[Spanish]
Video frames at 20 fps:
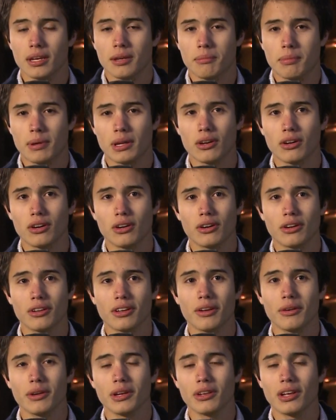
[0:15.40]
pero
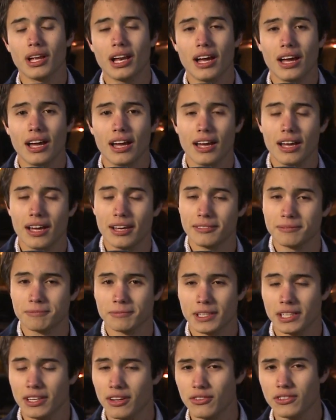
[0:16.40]
debido a la
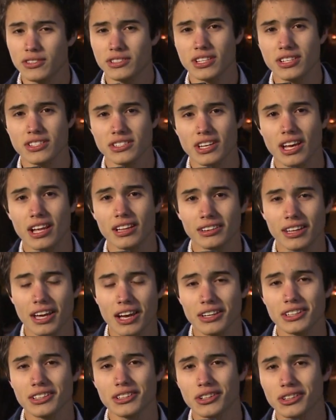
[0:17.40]
ineficiencia del
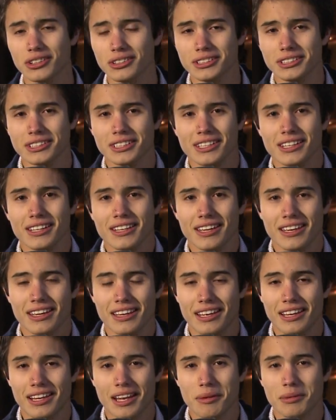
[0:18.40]
técnico,
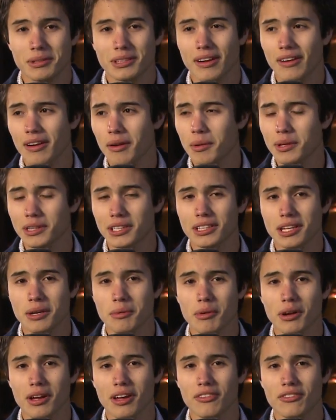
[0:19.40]
eh, lamentablemente
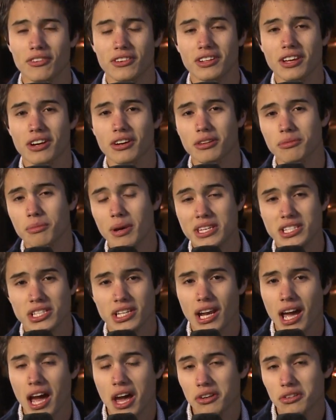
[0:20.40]
tenemos que defender con
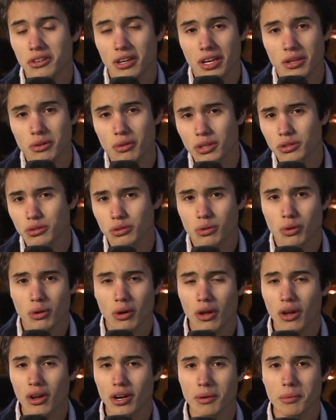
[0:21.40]
Mascherano, que no es un
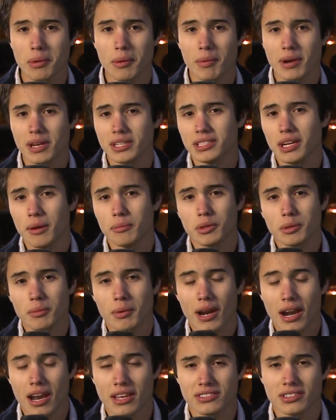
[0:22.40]
jugador que me parece apto
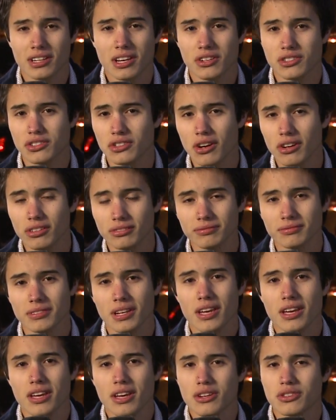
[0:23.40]
para la selección.
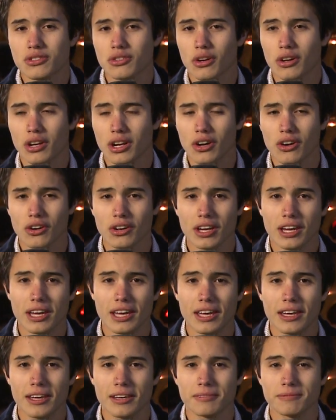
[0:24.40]
Yo creo
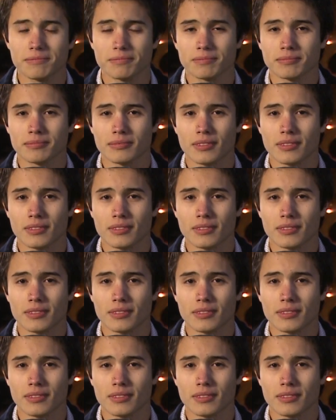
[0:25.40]
que